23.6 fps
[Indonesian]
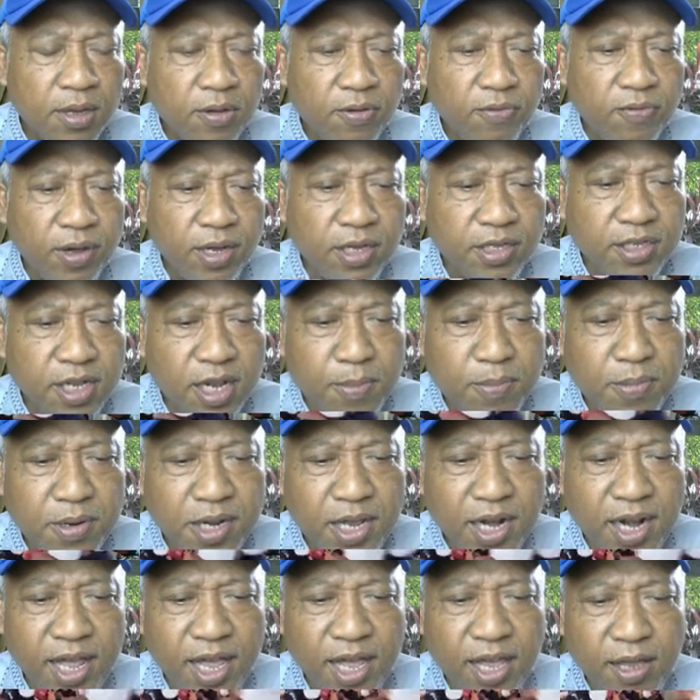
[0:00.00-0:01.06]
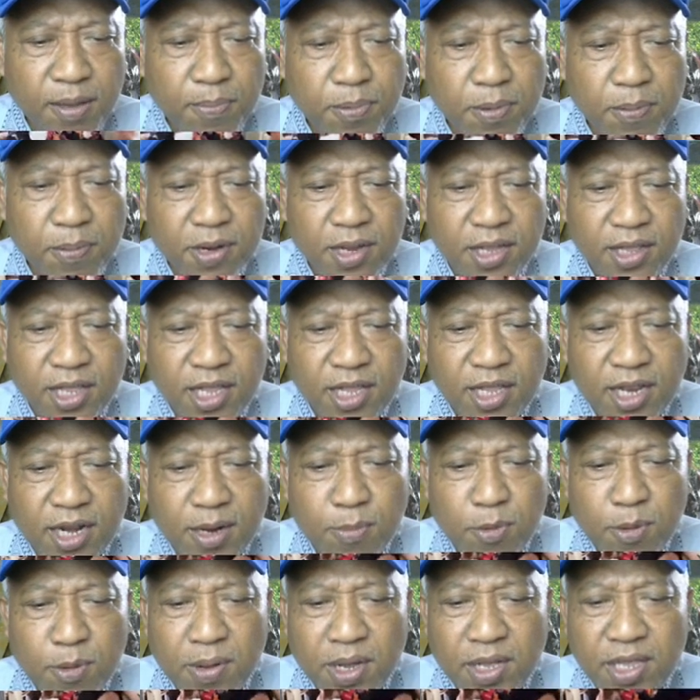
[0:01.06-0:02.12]
Faisal menilai pemerintah telah
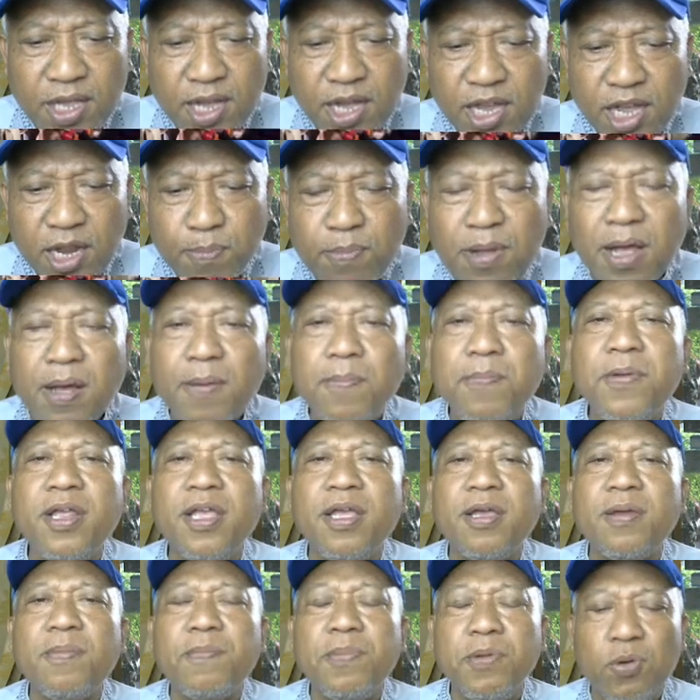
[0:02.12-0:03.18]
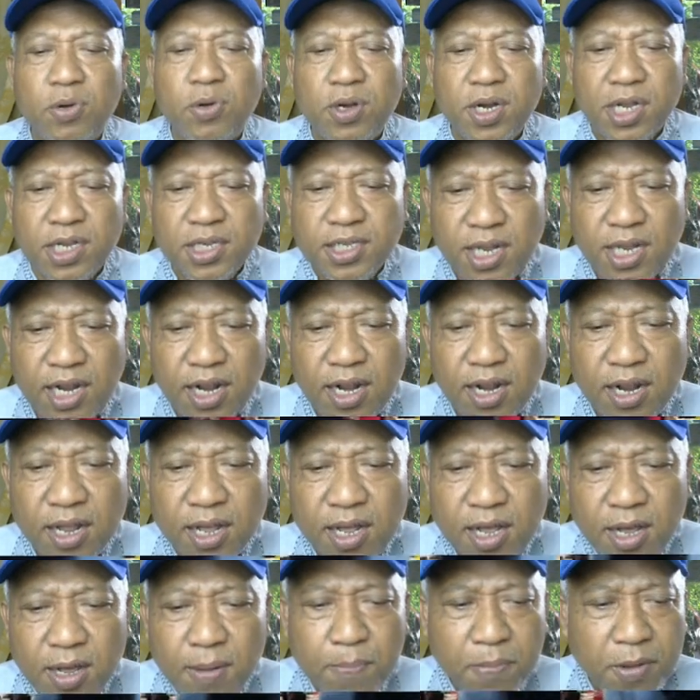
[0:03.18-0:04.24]
memanjakan pabrik biodiesel
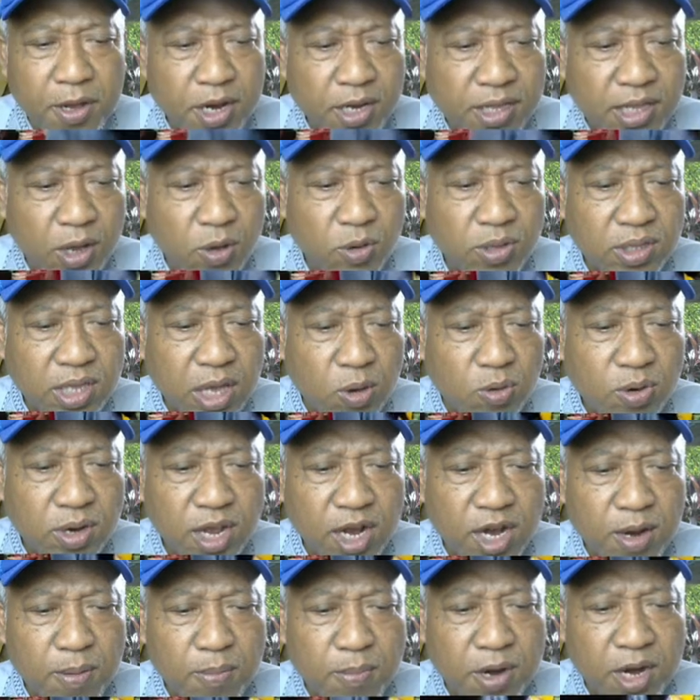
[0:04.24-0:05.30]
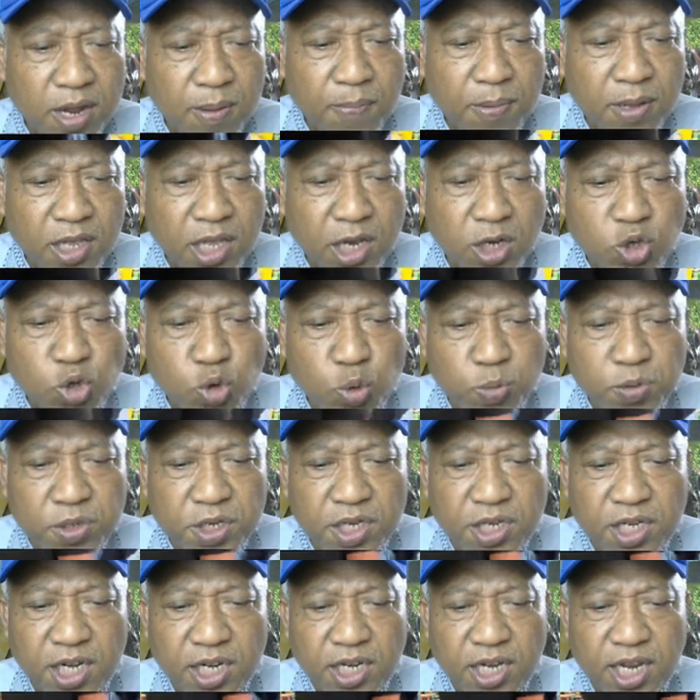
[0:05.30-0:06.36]
bertahun-tahun karena mendapatkan
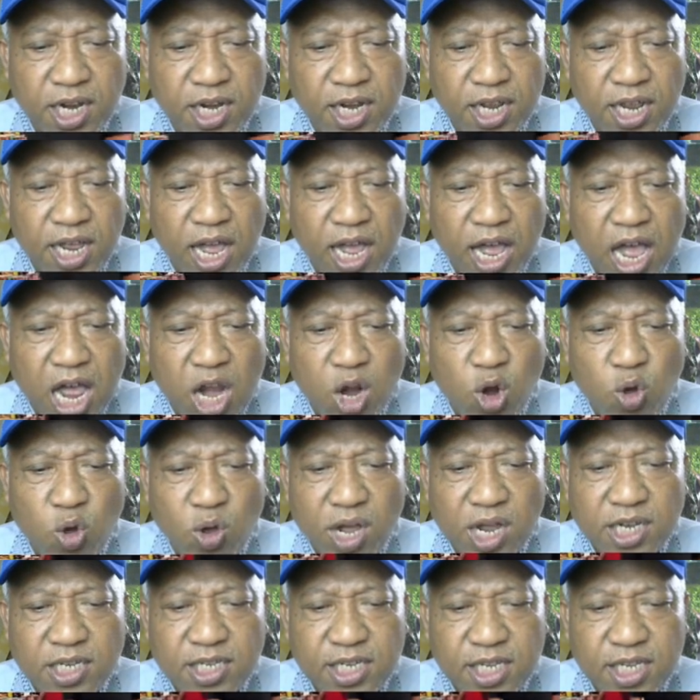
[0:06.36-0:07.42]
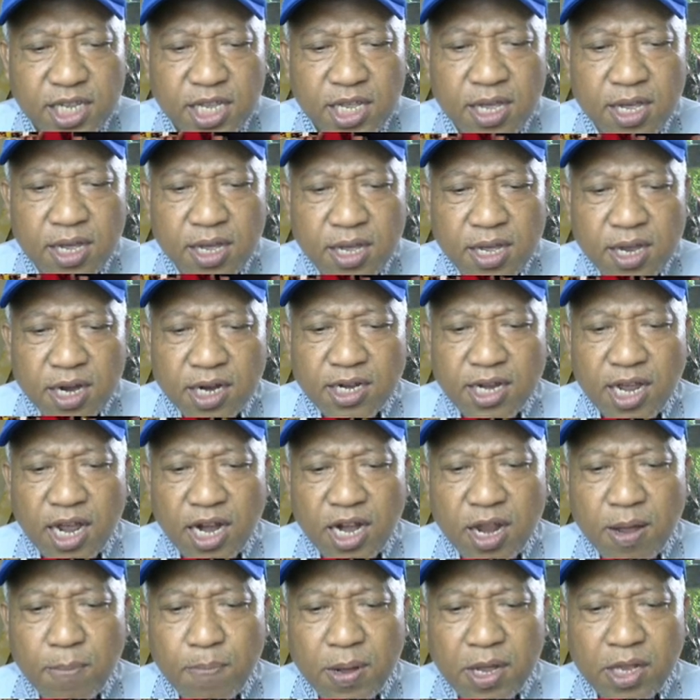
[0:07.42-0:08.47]
subsidi dari alokasi
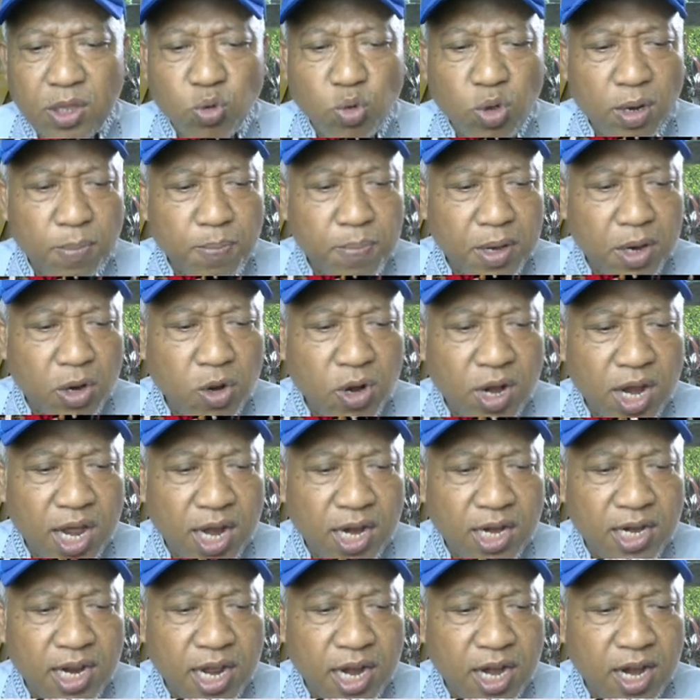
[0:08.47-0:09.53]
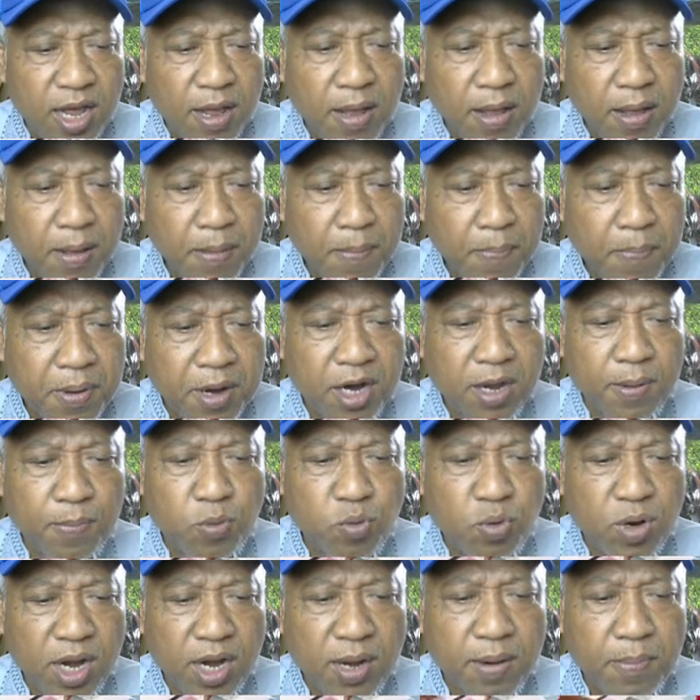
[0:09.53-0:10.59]
dana bantuan pengelolaan dana
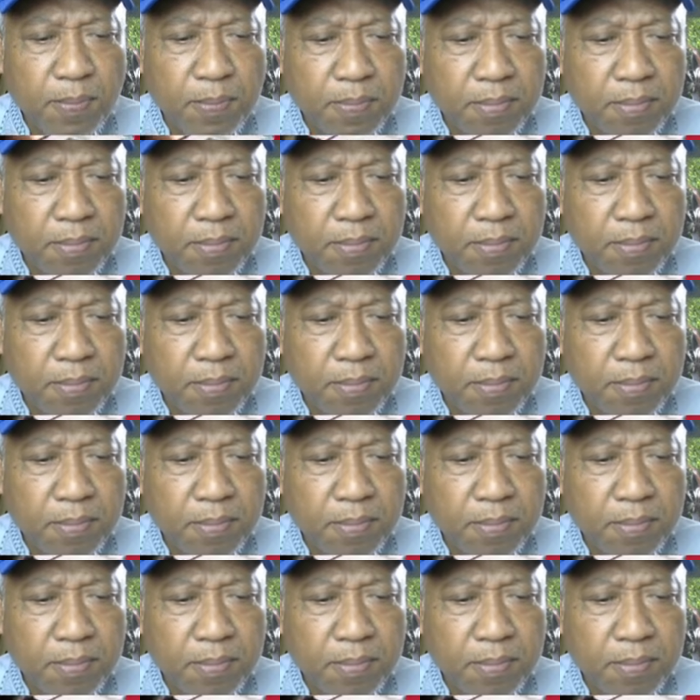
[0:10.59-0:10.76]
perkebunan